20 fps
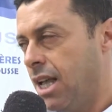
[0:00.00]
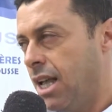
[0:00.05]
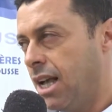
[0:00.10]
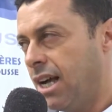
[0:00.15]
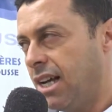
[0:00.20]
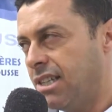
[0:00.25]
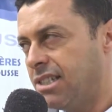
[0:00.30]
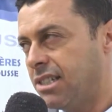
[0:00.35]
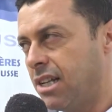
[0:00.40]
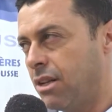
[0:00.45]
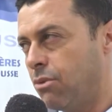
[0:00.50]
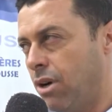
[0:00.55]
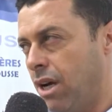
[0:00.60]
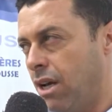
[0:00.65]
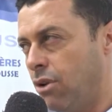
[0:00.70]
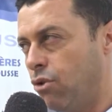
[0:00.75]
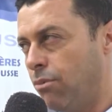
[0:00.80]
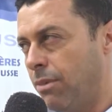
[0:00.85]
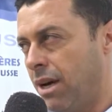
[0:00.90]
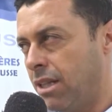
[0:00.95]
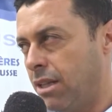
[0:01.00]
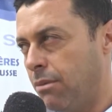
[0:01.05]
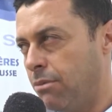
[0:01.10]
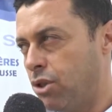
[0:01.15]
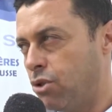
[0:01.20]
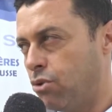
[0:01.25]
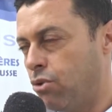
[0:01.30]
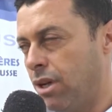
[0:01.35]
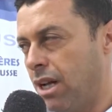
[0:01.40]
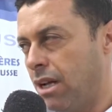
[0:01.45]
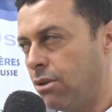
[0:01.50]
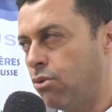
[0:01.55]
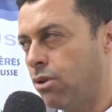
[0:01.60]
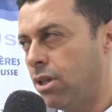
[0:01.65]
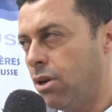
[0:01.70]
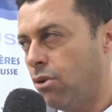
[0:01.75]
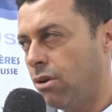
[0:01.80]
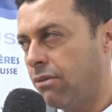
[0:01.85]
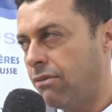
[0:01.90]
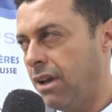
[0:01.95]
خاصه وانه معناتها باش يكون عنده
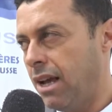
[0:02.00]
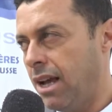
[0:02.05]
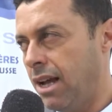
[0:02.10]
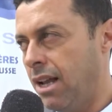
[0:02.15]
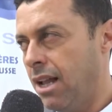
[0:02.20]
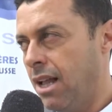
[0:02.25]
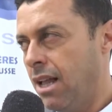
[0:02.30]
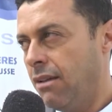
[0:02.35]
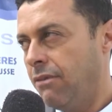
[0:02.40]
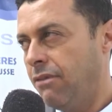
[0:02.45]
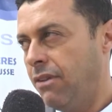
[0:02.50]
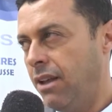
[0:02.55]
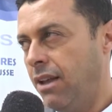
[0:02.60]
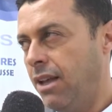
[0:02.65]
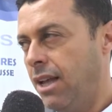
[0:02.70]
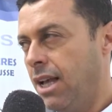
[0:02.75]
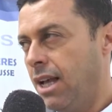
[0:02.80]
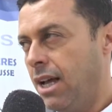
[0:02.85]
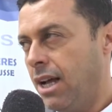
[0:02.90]
دور فاعل في